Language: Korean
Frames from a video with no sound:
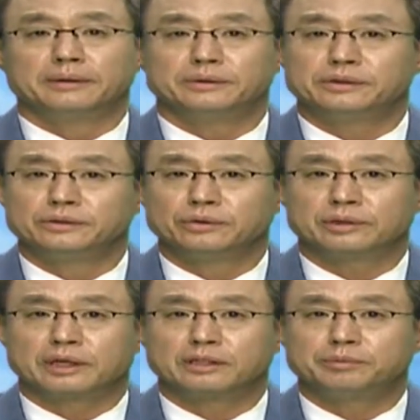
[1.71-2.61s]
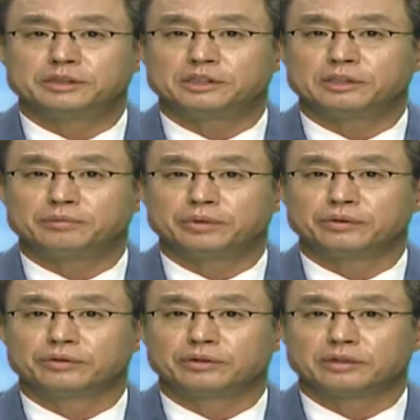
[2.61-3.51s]
신용카드 빚이
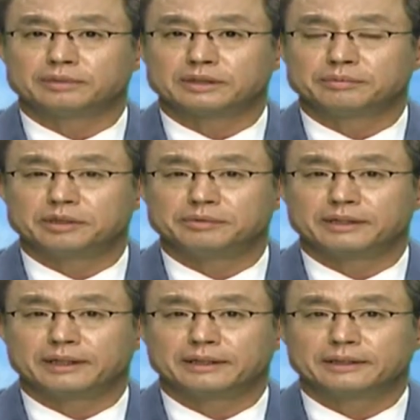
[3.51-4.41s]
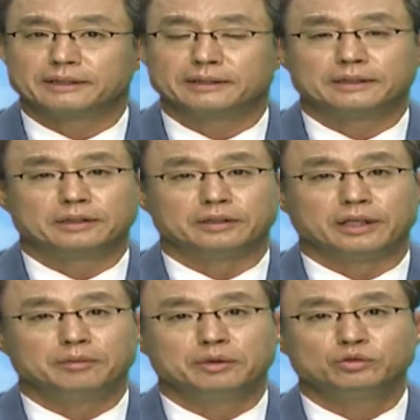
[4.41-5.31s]
평균 얼마쯤 됩니까?
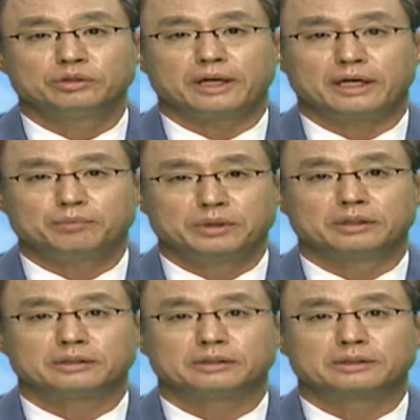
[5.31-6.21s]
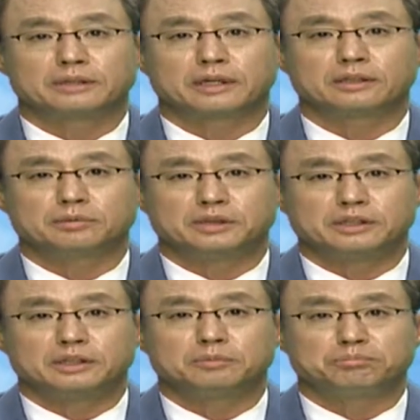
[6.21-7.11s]
4명 중에 1명은 카드
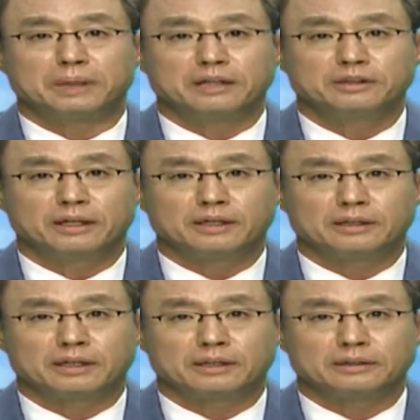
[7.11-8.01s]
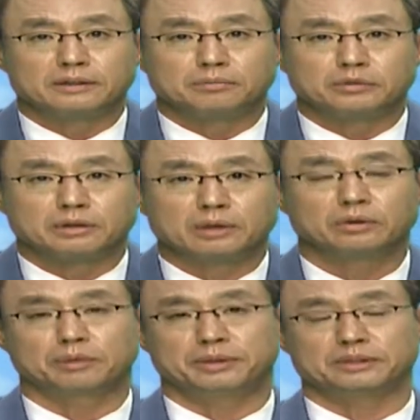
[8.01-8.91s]
빚이 만 달러가
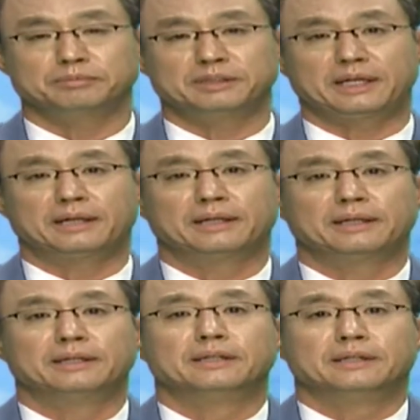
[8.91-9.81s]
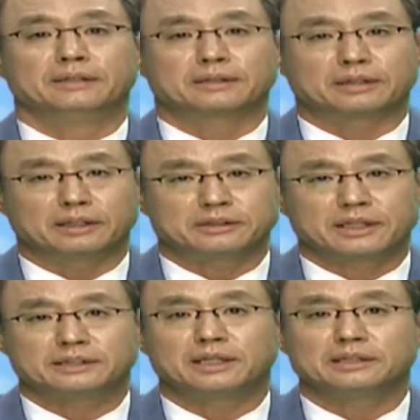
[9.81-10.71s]
넘는다고 답했습니다.
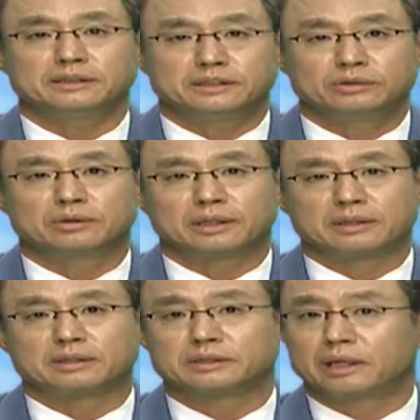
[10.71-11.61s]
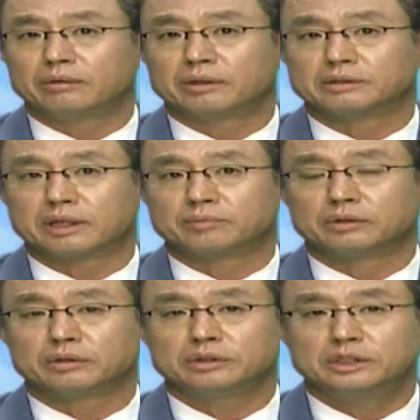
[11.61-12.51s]
5개 이상 신용카드를 사용하는
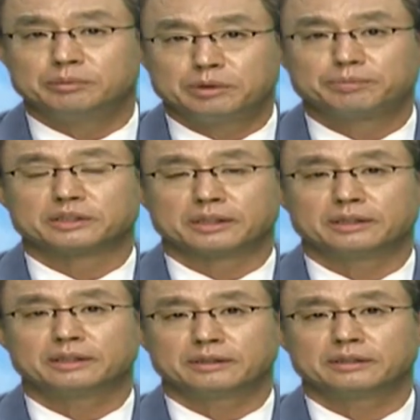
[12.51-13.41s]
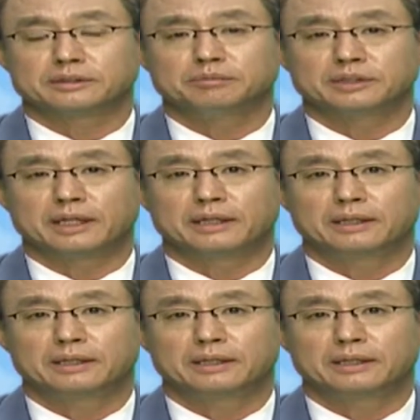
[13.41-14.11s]
사람도 12%나 됐습니다.